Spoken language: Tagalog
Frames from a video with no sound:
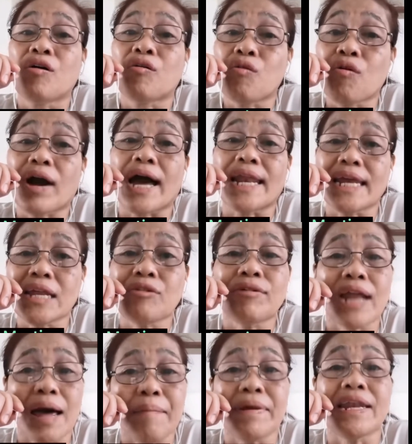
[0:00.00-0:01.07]
Kung kanino
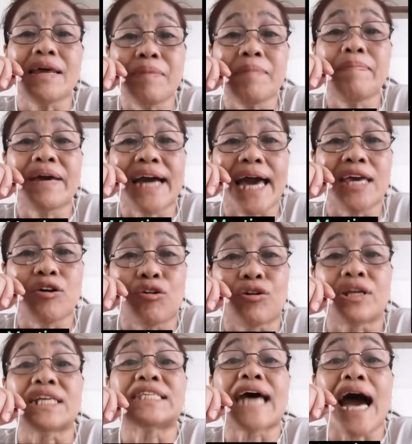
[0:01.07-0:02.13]
namin ibibigay
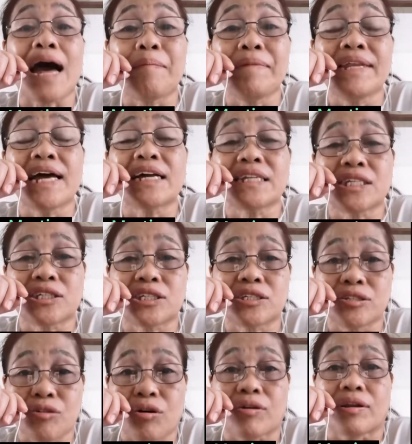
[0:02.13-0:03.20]
yon, na sa amin ang
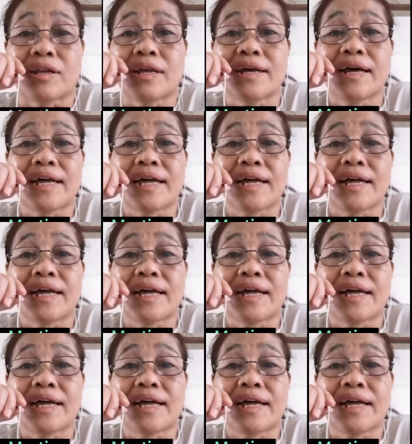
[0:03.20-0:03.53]
desisyon.